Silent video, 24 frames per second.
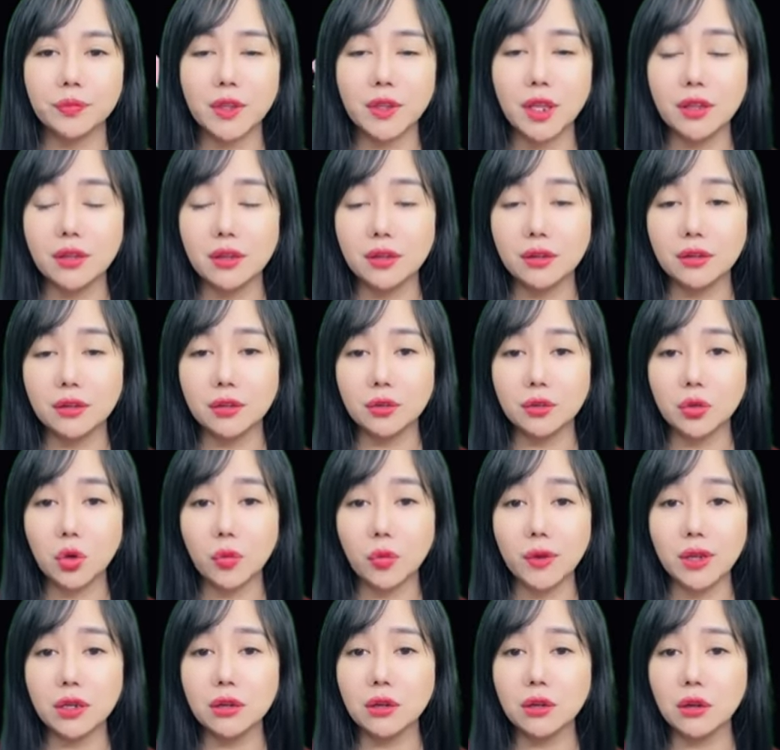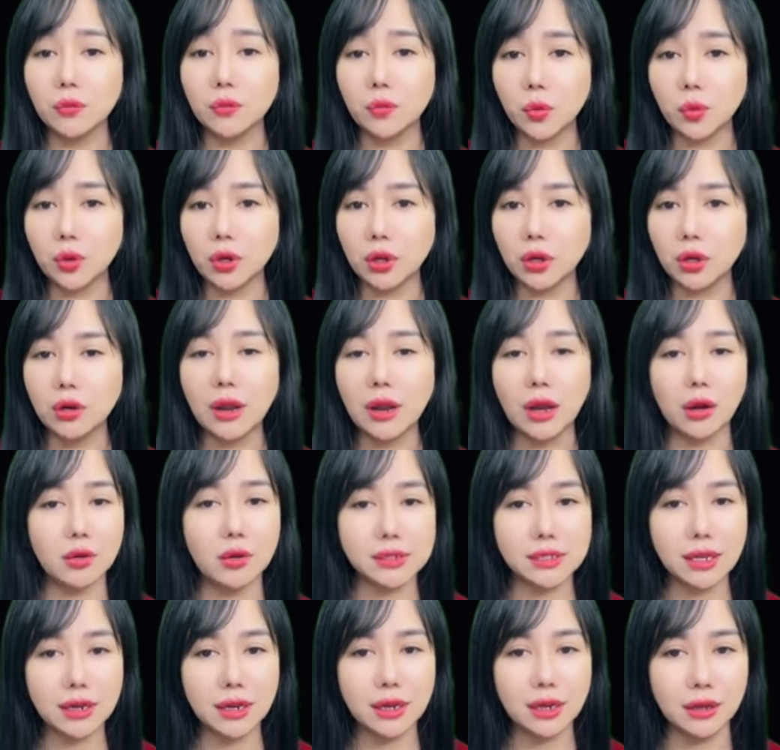Tôi nói đây.
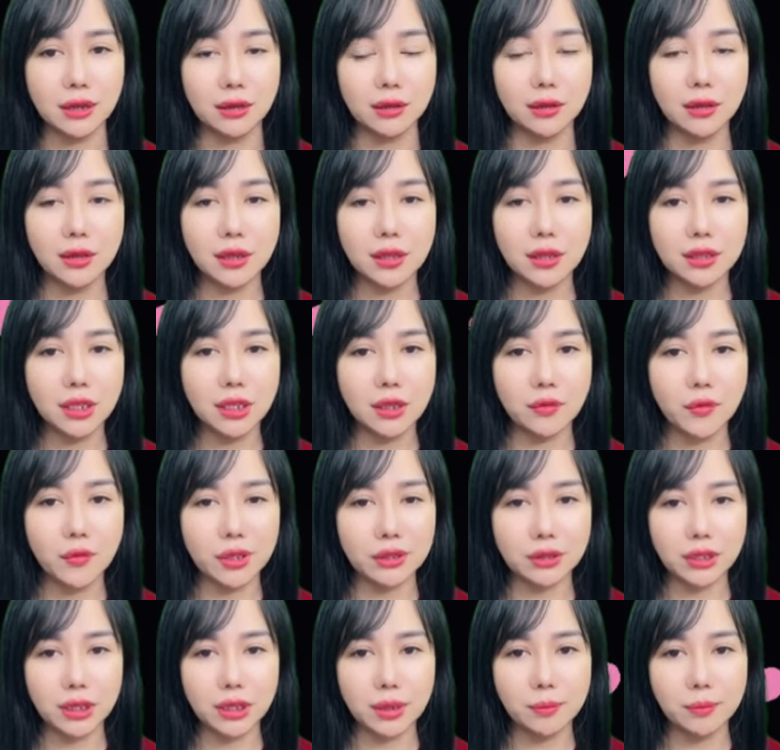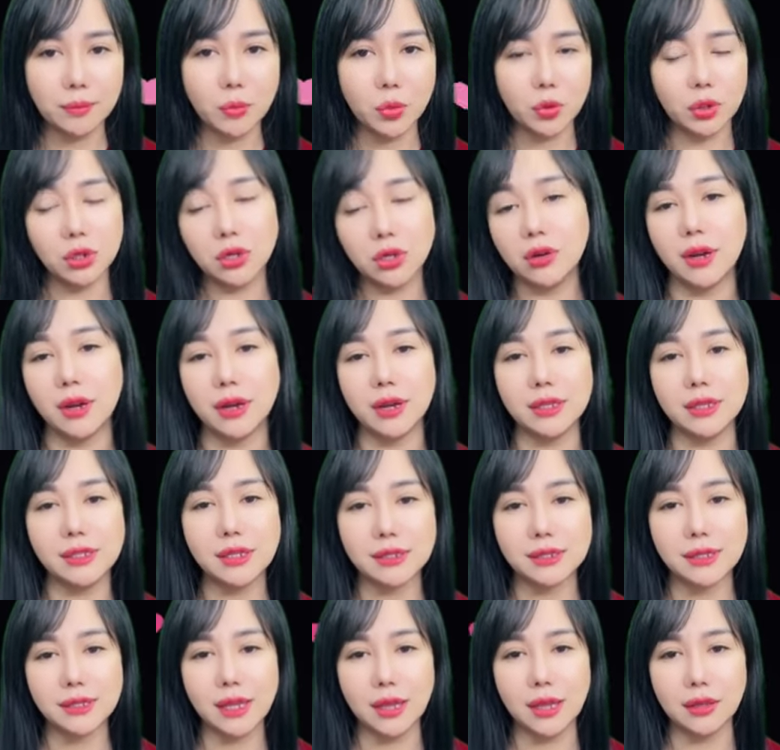Rất nhanh chóng, anh ta đã kể lại mọi
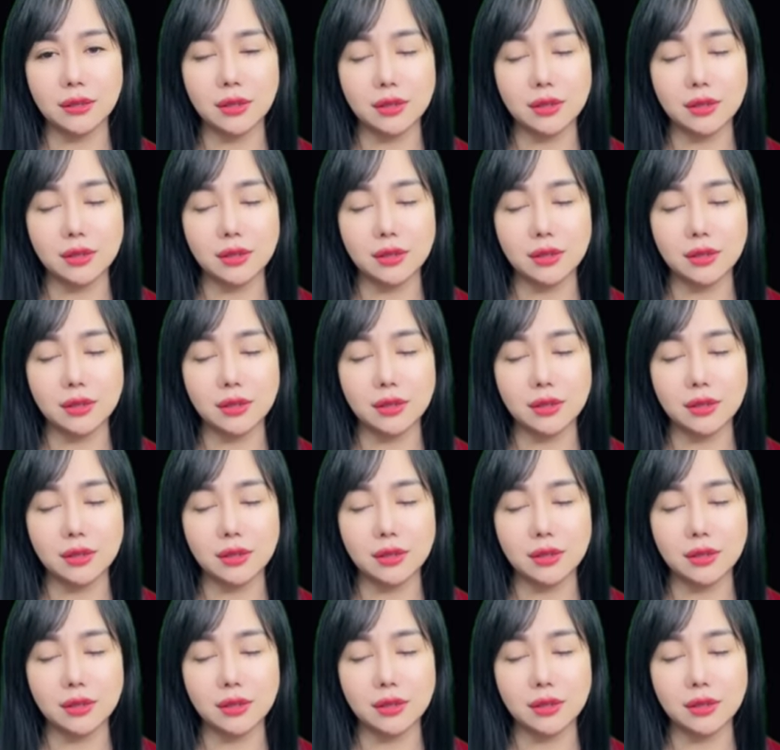chuyện,